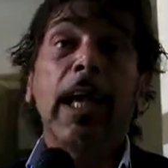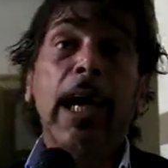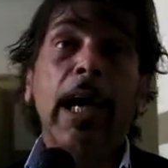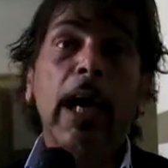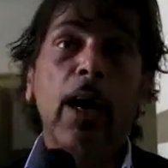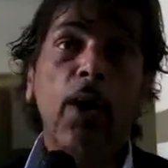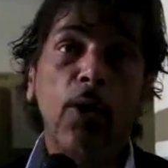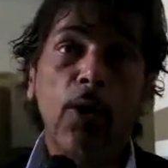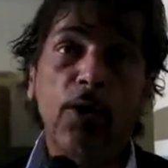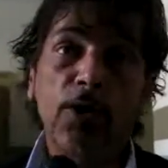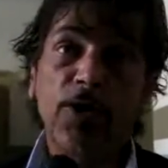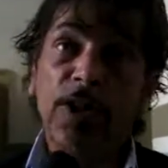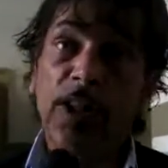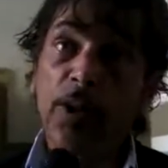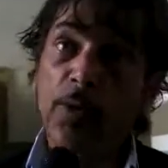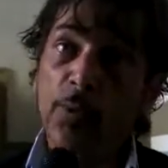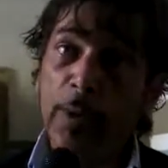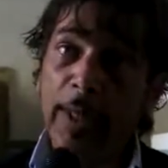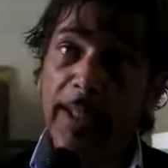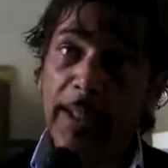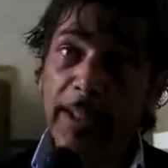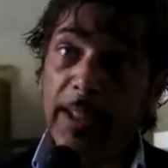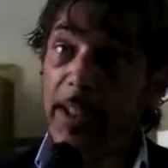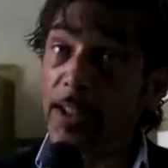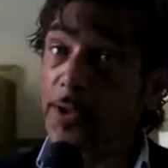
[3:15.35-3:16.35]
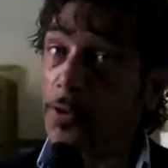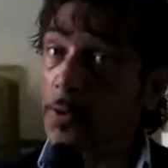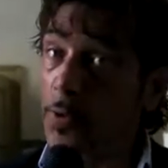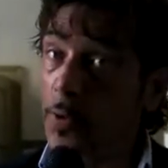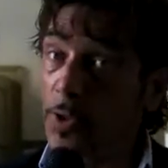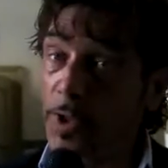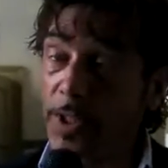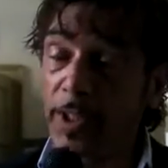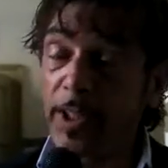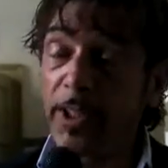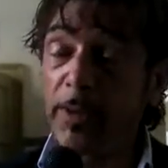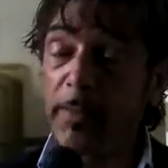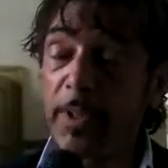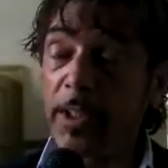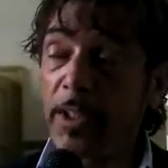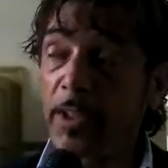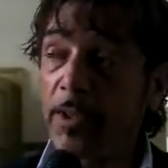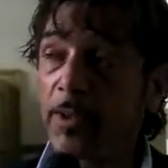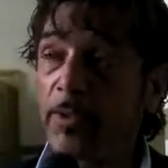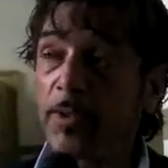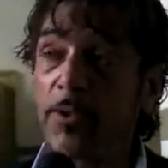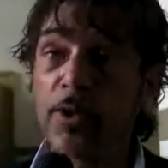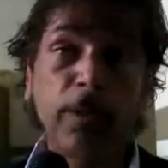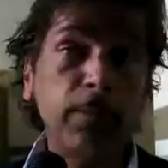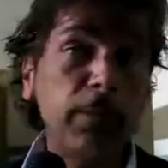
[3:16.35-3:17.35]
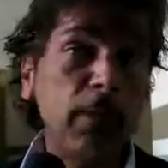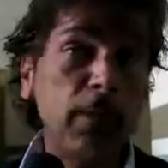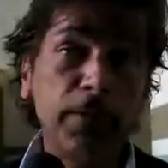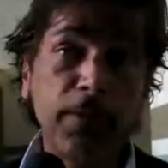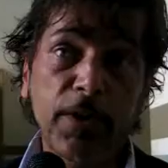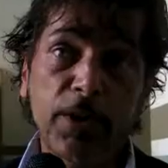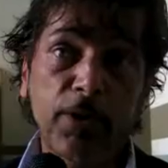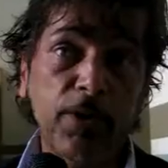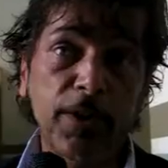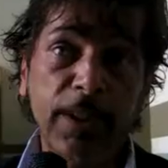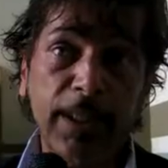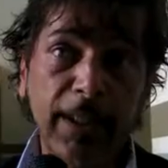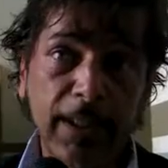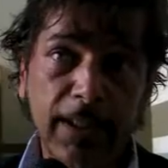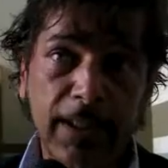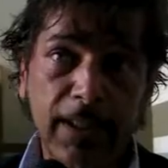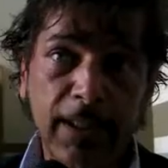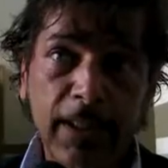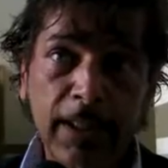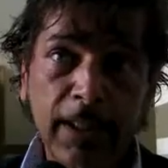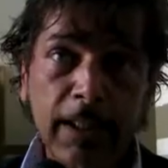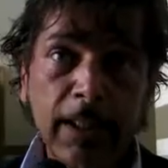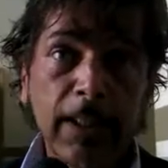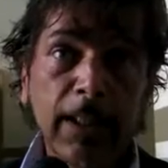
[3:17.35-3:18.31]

a oggi, a due anni dal suo sussediamento, non abbiamo visto niente.